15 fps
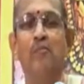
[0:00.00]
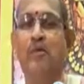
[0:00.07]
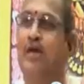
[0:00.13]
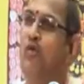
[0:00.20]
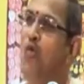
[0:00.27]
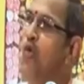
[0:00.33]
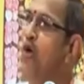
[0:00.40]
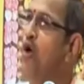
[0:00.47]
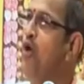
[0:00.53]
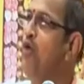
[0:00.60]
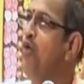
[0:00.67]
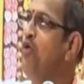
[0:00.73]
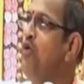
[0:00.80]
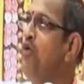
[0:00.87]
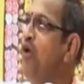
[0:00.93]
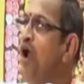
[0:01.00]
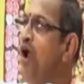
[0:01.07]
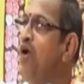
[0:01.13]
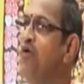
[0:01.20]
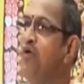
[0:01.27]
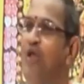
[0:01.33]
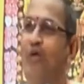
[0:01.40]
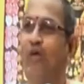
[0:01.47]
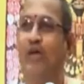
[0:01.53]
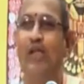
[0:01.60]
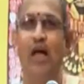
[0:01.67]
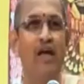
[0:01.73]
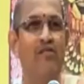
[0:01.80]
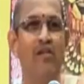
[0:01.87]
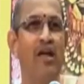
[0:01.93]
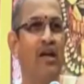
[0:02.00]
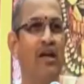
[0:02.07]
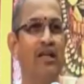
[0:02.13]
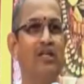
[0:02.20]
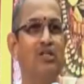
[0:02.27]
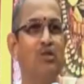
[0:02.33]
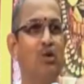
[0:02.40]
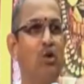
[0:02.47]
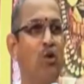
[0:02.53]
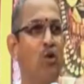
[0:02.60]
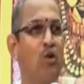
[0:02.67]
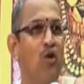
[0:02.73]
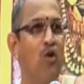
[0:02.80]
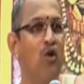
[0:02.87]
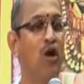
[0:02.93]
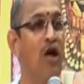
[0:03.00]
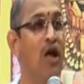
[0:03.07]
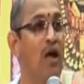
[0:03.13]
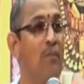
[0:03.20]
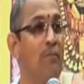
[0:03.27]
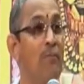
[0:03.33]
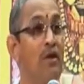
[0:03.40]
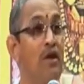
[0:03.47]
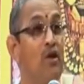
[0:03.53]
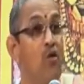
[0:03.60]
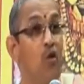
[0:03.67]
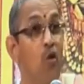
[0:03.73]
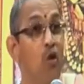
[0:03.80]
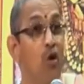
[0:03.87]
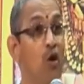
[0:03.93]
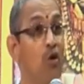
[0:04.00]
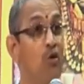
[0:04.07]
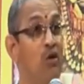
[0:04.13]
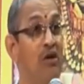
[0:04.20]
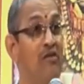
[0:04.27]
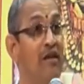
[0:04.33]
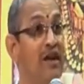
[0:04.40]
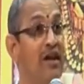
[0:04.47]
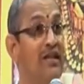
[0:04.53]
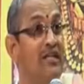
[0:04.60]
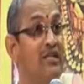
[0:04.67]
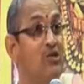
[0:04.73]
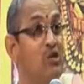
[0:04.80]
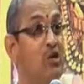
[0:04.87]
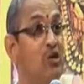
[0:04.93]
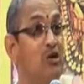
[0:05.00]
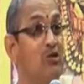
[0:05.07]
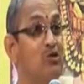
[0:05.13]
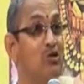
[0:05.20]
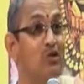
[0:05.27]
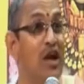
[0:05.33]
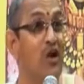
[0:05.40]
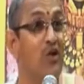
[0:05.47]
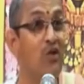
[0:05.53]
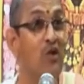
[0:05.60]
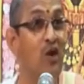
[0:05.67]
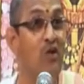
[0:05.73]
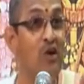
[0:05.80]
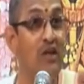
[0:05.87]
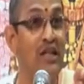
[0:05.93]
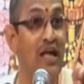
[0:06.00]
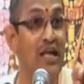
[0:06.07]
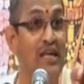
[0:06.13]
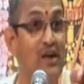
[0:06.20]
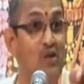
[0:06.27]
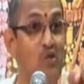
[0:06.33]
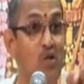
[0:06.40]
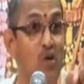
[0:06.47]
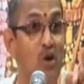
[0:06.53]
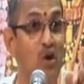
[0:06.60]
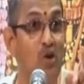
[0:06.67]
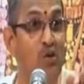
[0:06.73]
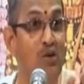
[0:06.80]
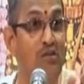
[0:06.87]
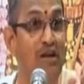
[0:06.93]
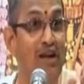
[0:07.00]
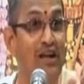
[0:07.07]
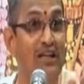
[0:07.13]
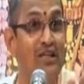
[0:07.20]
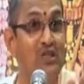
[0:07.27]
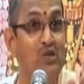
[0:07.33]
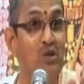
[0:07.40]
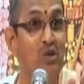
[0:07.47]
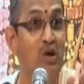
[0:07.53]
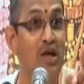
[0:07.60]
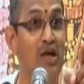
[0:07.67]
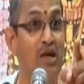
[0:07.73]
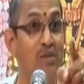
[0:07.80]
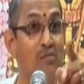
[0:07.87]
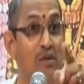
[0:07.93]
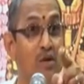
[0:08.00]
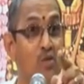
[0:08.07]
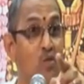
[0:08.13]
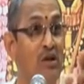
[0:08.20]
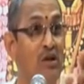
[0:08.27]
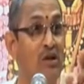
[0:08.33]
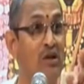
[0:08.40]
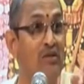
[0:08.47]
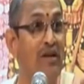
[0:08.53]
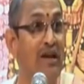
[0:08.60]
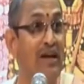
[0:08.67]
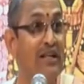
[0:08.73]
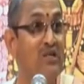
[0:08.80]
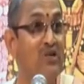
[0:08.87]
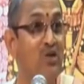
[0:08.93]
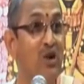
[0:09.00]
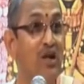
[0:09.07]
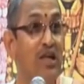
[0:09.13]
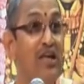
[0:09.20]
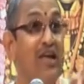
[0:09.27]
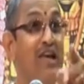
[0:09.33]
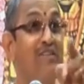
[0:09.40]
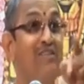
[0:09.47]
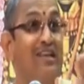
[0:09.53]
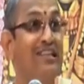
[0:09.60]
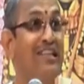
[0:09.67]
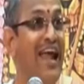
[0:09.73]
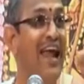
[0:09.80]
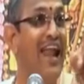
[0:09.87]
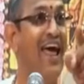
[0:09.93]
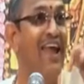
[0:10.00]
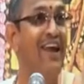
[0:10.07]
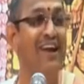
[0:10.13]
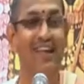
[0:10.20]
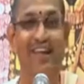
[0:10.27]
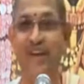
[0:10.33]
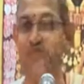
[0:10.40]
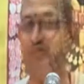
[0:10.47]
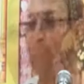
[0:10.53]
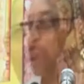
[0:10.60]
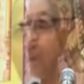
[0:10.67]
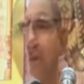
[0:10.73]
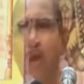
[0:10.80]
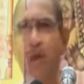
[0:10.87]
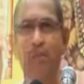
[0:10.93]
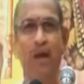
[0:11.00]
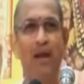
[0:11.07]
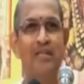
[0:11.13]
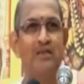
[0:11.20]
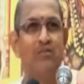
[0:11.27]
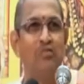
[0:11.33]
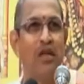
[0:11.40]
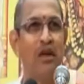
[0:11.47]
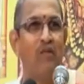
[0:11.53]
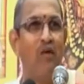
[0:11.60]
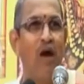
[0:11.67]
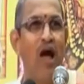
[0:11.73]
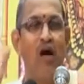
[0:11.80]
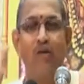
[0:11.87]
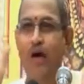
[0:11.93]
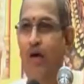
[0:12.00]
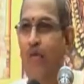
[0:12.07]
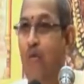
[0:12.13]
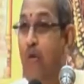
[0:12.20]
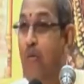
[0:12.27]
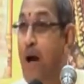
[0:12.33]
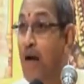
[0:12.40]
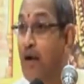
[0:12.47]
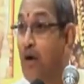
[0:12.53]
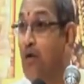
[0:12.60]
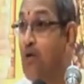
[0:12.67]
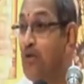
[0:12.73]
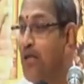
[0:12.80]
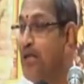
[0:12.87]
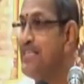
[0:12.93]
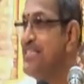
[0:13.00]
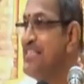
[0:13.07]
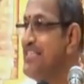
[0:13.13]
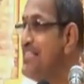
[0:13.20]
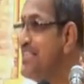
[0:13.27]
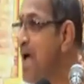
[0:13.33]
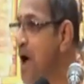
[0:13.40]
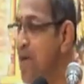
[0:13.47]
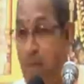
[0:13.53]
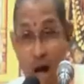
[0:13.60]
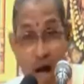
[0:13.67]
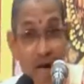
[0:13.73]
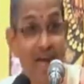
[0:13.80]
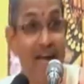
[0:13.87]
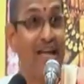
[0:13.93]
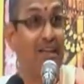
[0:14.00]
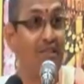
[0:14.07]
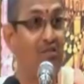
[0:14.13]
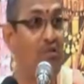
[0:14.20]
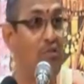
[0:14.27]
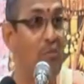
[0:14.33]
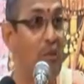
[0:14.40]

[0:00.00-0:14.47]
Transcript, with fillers: మీ ఊళ్ళో ఉన్నాడంటున్నావు కదా వెంకటేశ్వరుడు మీ ఊళ్ళో ఉన్న వెంకటేశ్వరుడిని చూశా అంటున్నావు కదా ఈ ఊళ్ళో ఉన్న వెంకటేశ్వరుడికి మీ ఊళ్ళో ఉన్న వెంకటేశ్వరుడికి ఏమిటి తేడా అని అడిగారు ఒక్క మాట చెప్తాను ఆవిడ ఓ మాట అంటుంది ఆ చించిత అమాయకత్వం